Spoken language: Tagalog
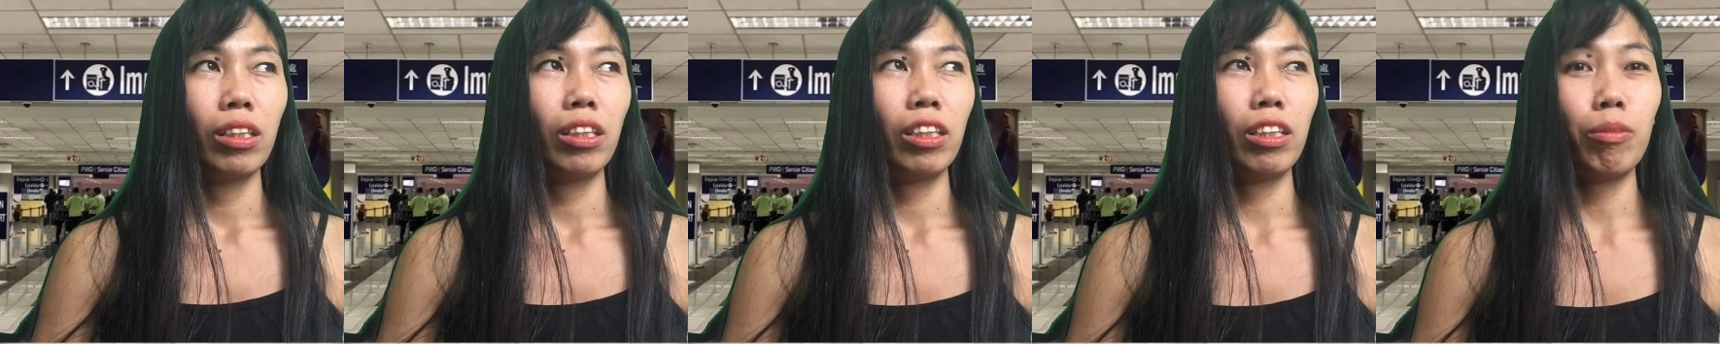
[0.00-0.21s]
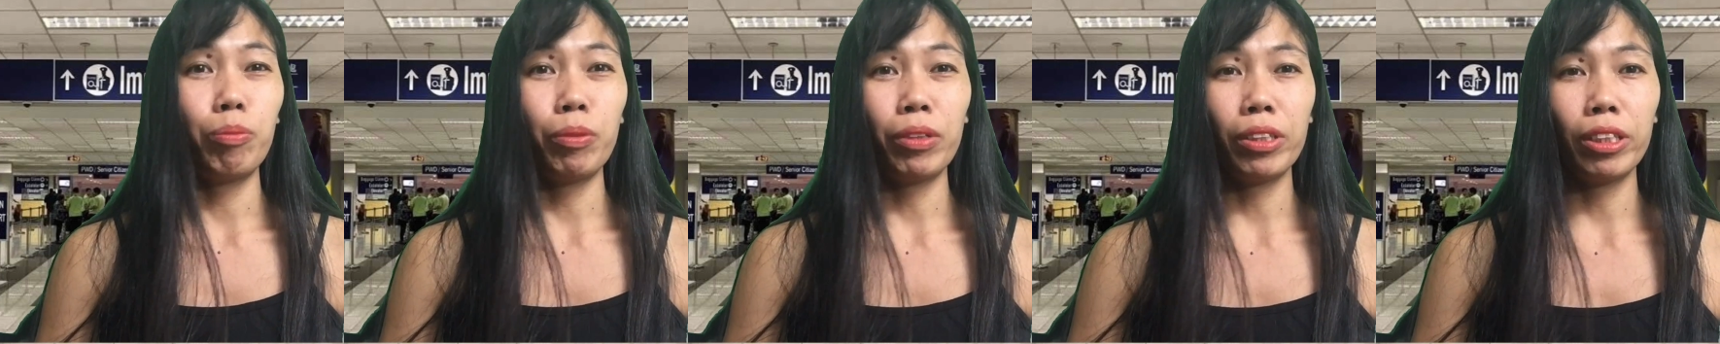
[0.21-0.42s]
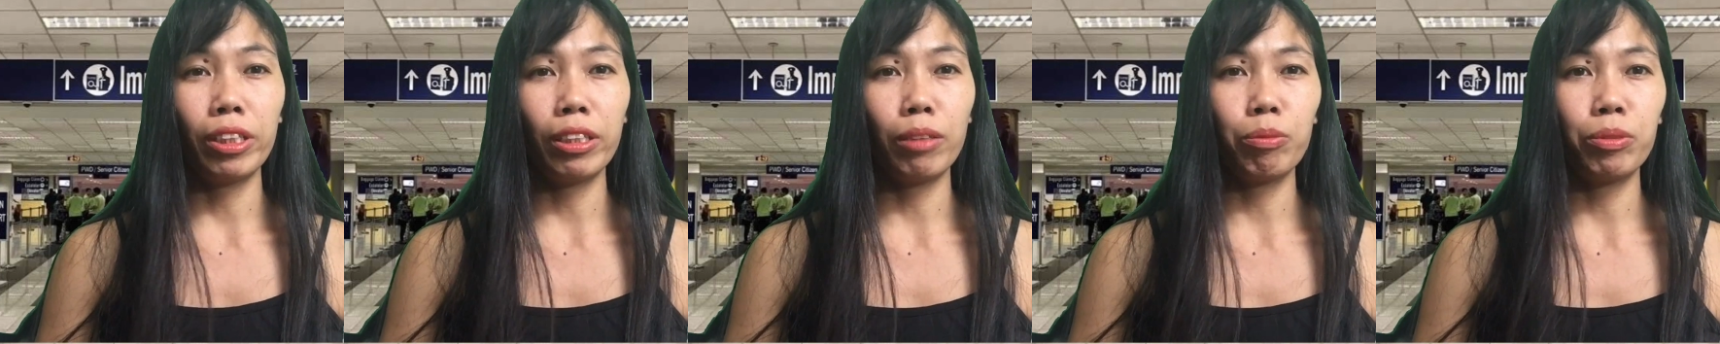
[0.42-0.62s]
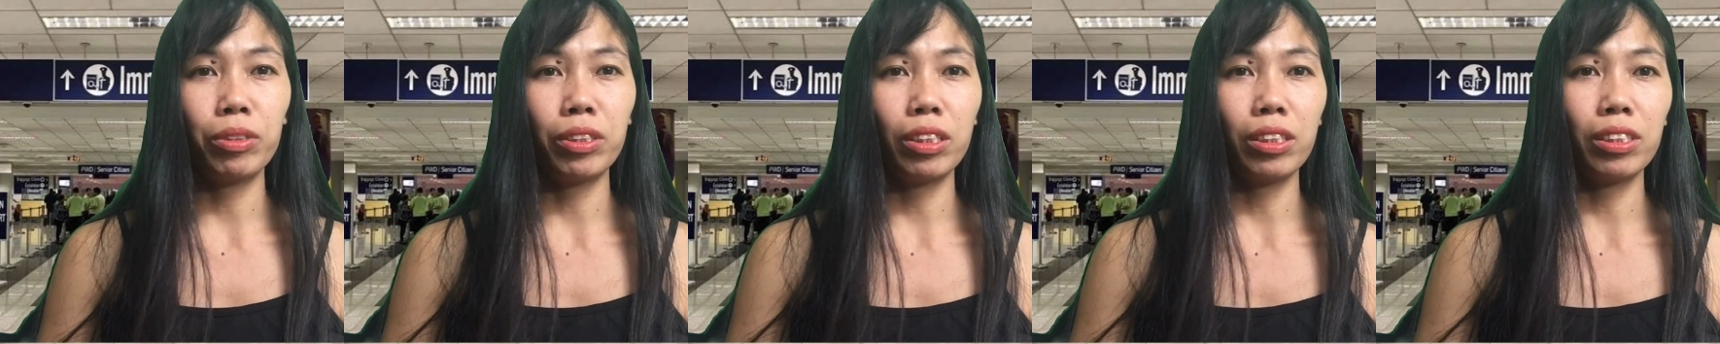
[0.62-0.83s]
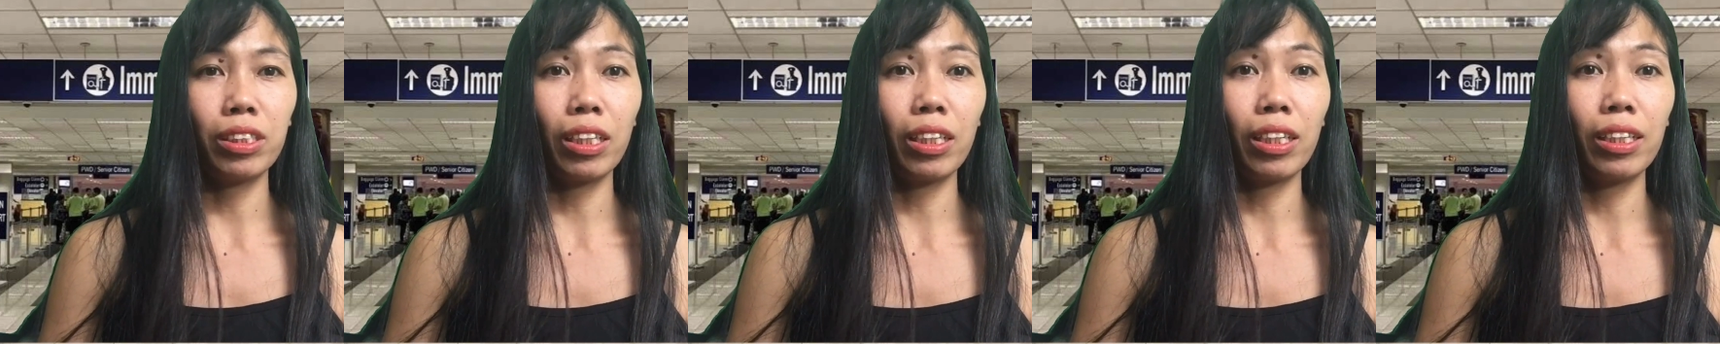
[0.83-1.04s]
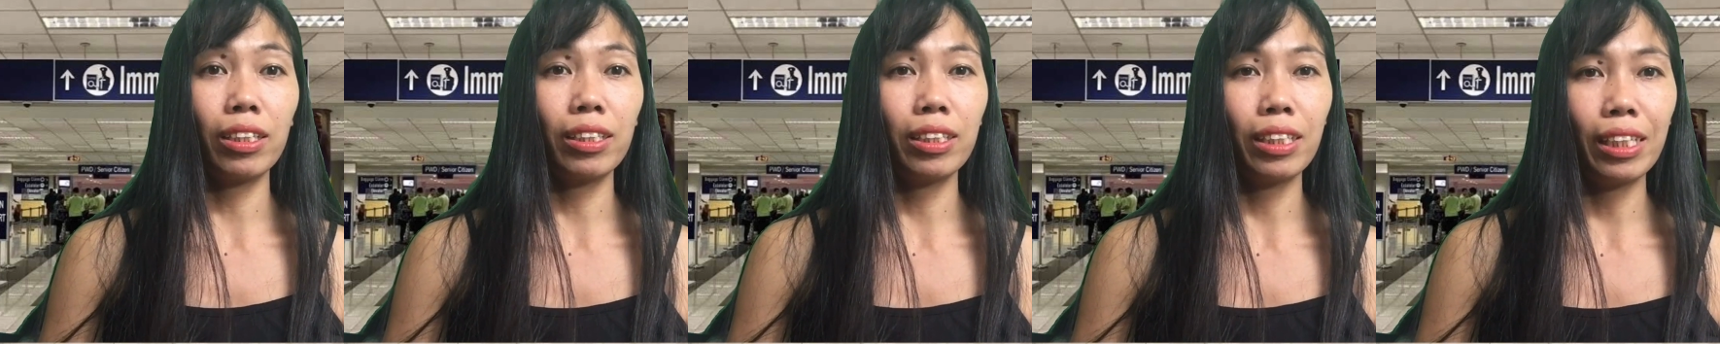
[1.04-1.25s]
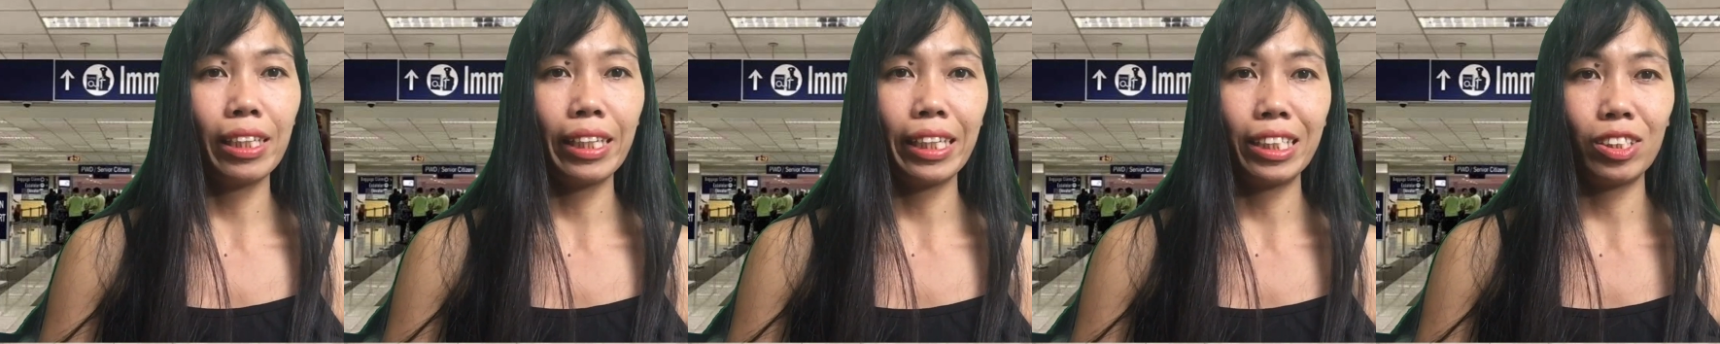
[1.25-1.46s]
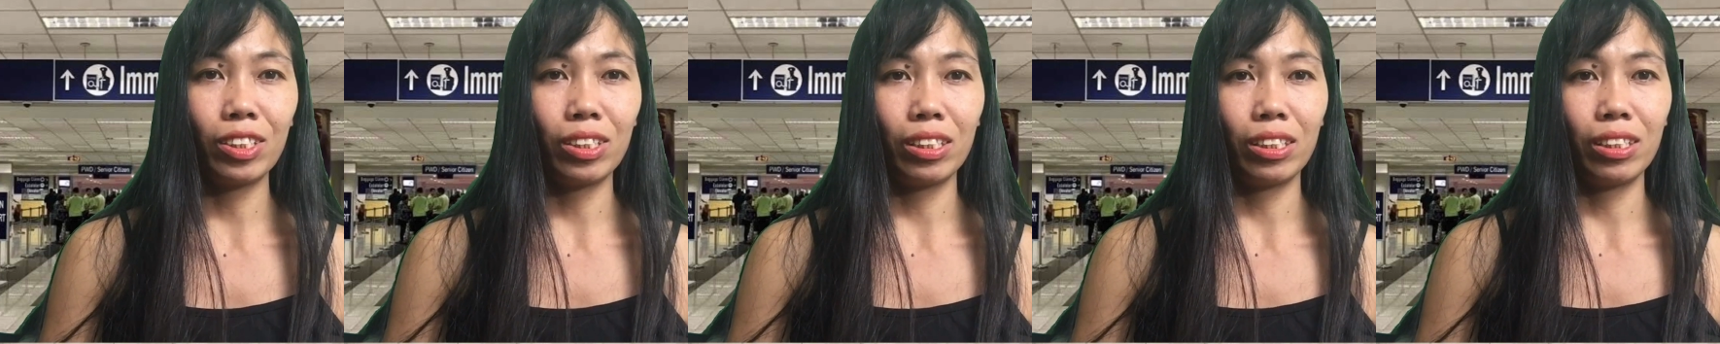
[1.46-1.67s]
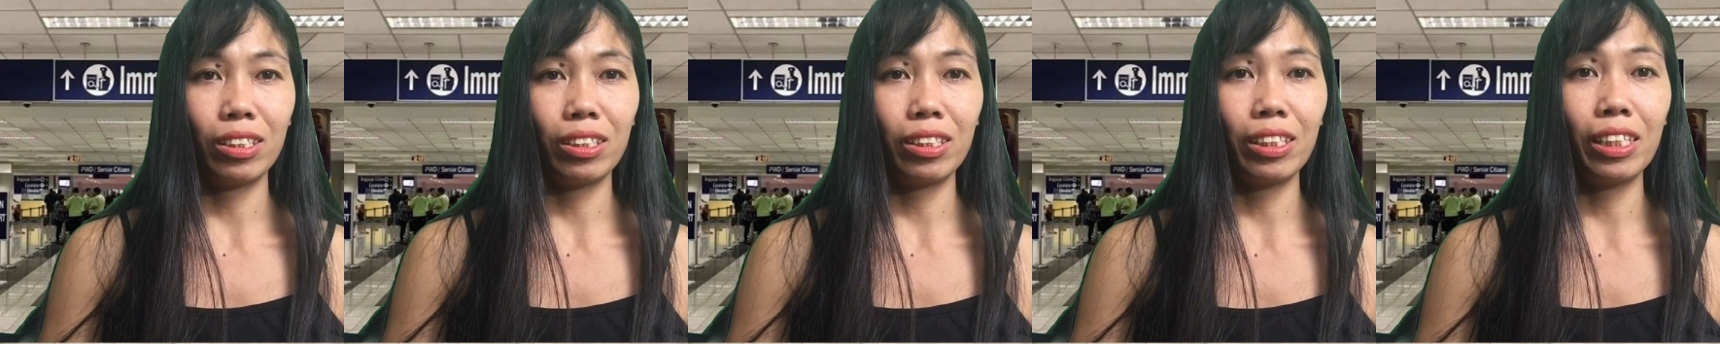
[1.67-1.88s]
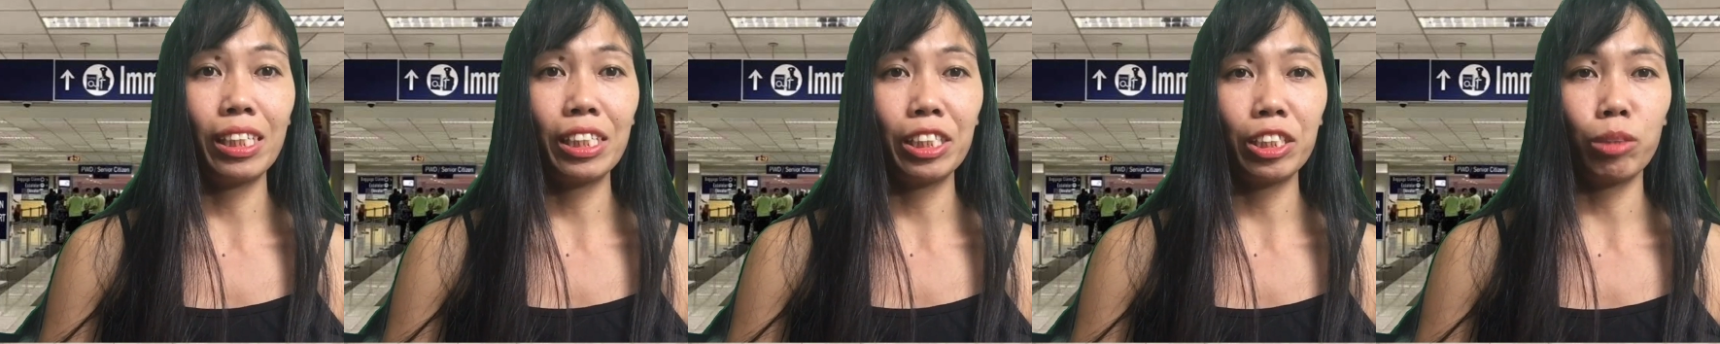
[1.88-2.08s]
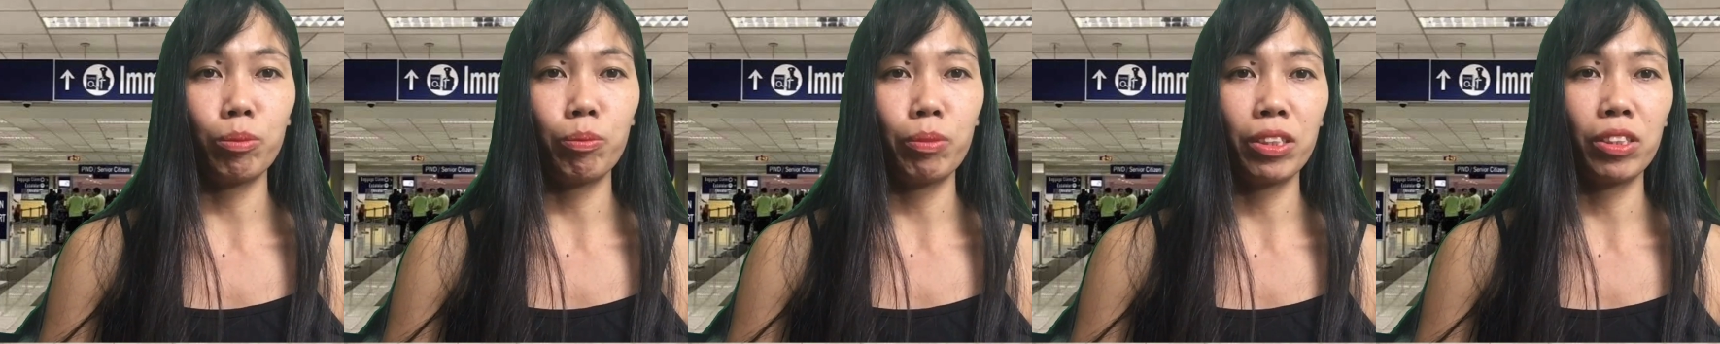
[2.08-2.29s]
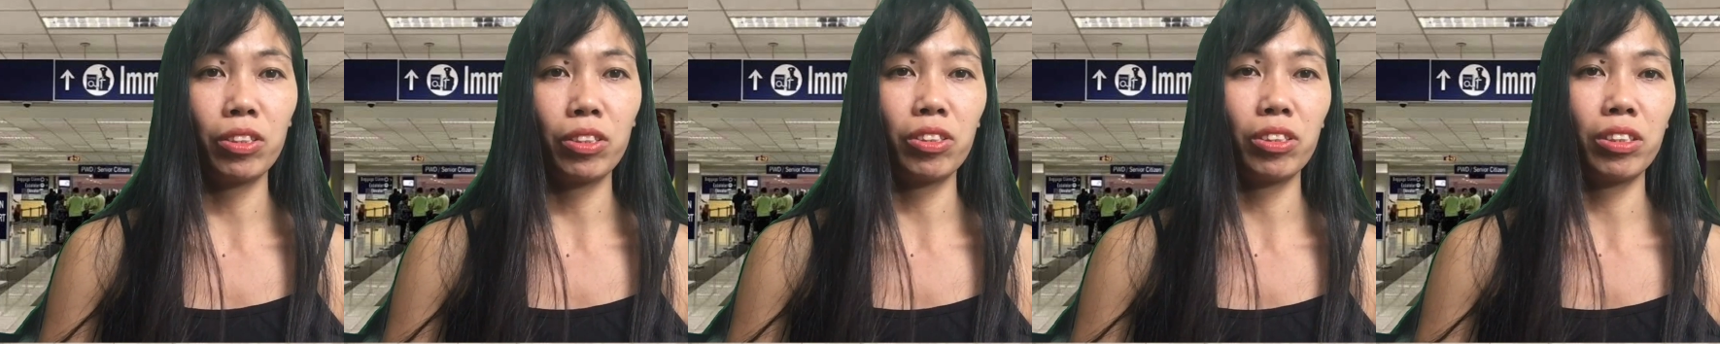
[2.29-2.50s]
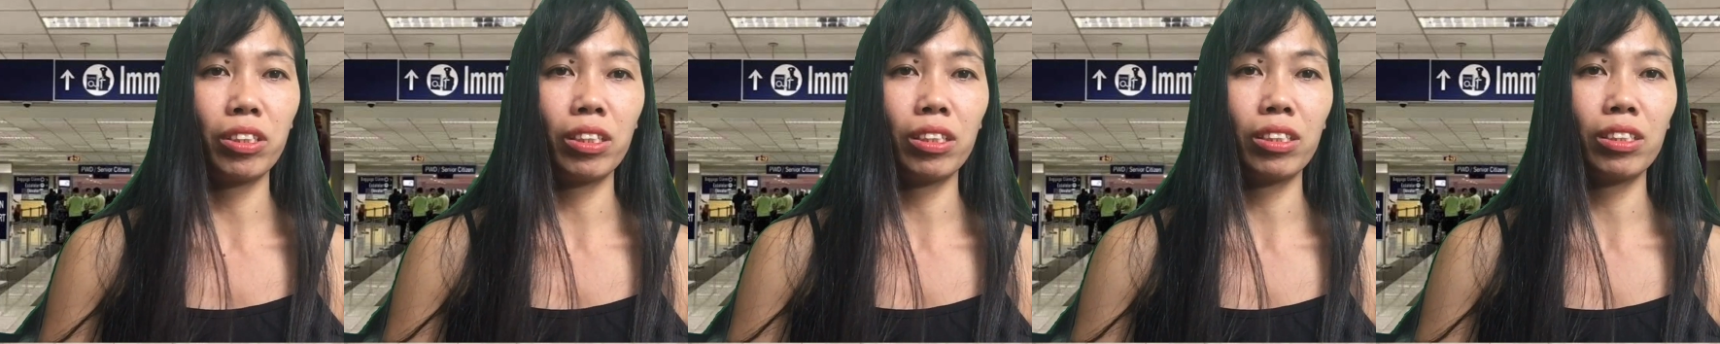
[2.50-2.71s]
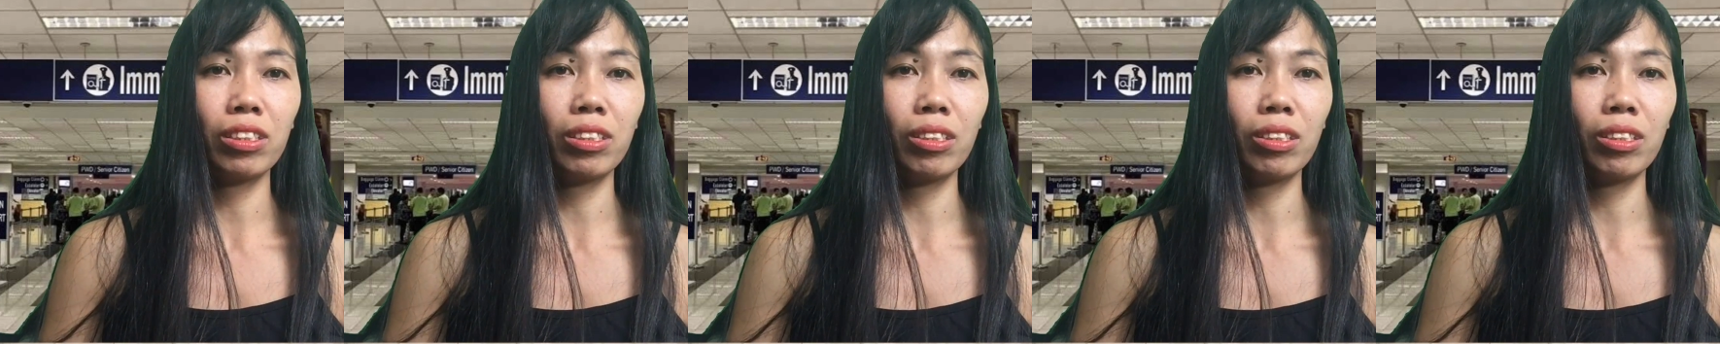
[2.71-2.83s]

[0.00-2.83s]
epilepsy saka delay, delay speech siya.